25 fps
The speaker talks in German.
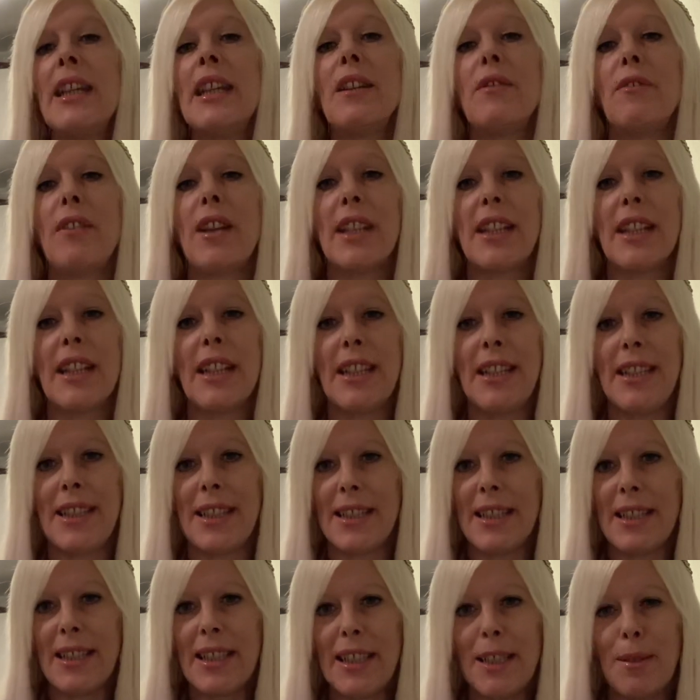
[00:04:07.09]
Wenn ihr
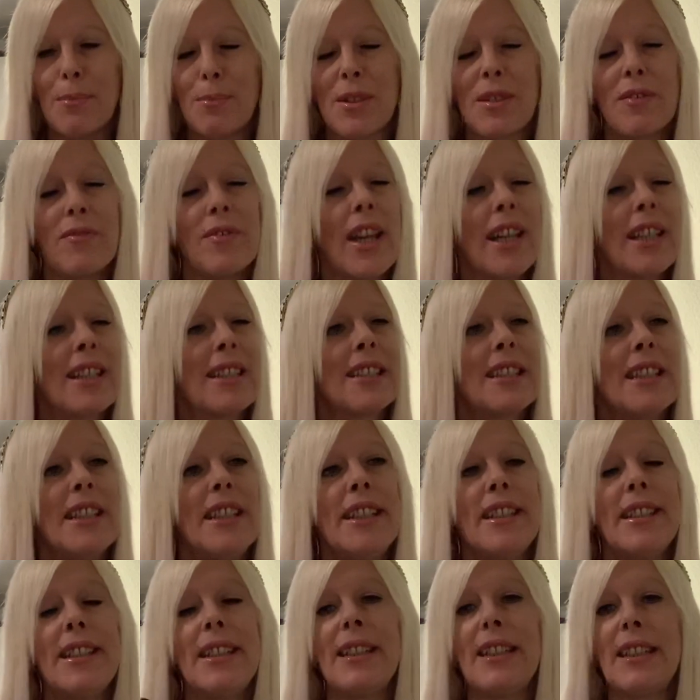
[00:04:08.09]
ihn liebt, werdet ihr
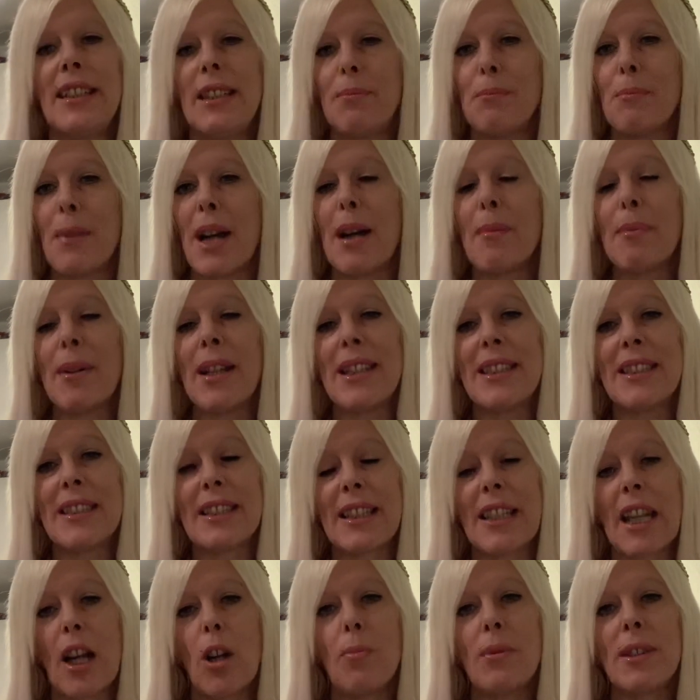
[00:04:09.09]
ihn lieben. Aber ich
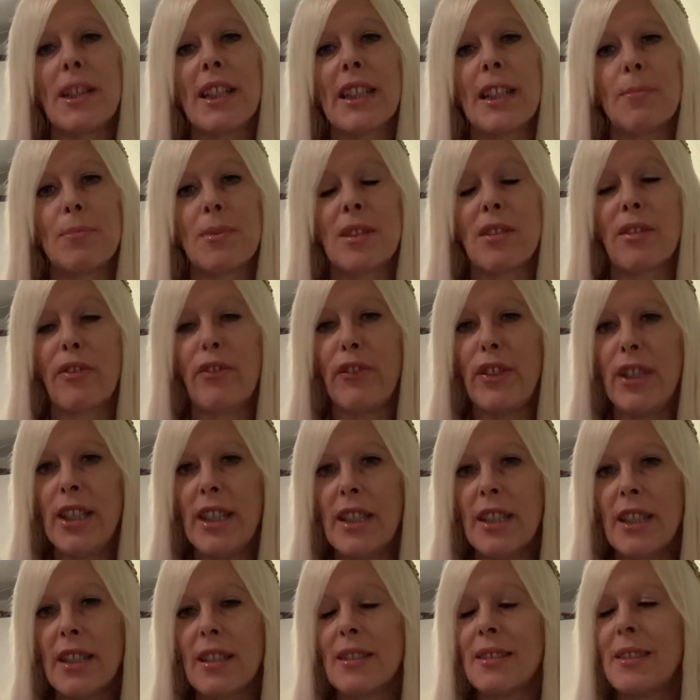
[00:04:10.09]
glaube, da gibt es
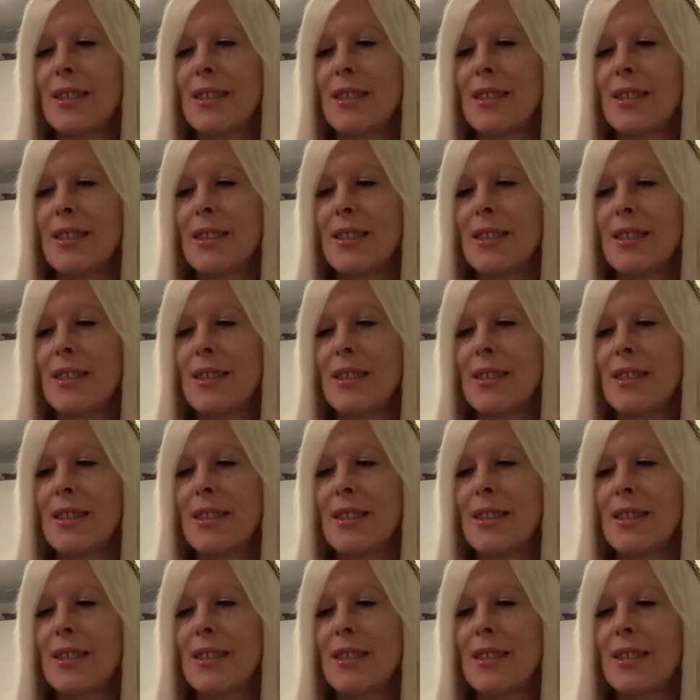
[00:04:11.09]
viele,